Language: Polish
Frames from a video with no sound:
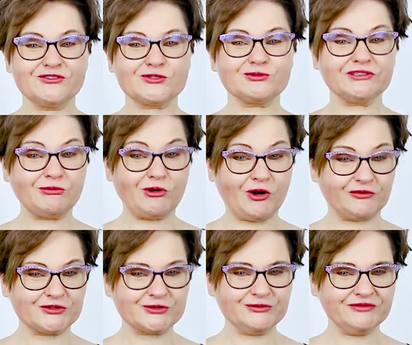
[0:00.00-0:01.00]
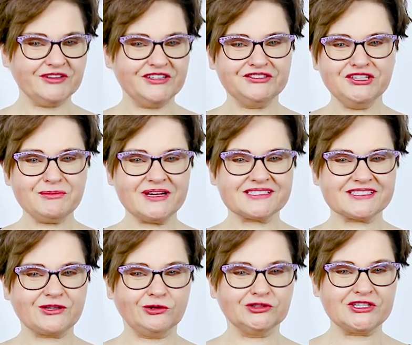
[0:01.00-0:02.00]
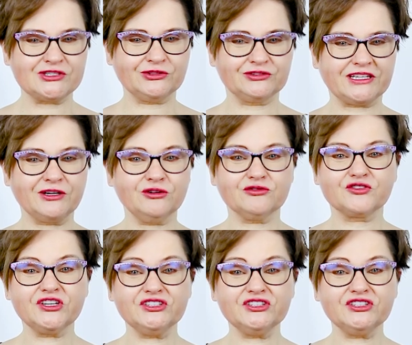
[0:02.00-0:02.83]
wśród naukowców nie ma zgody co do tego,